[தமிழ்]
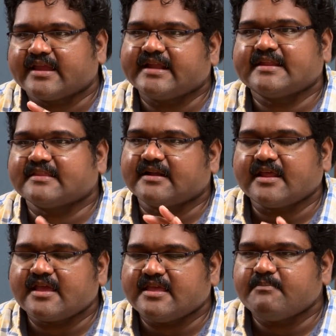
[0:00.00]
கிட்டத்தட்ட
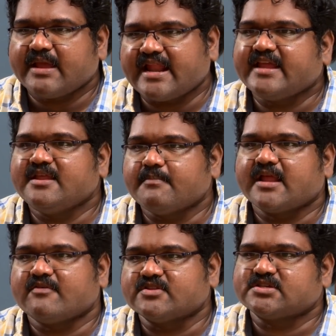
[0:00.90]
இமெயில் ஐடி
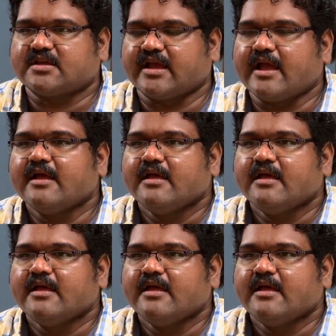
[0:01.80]
மாதிரி வச்சுக்கோங்க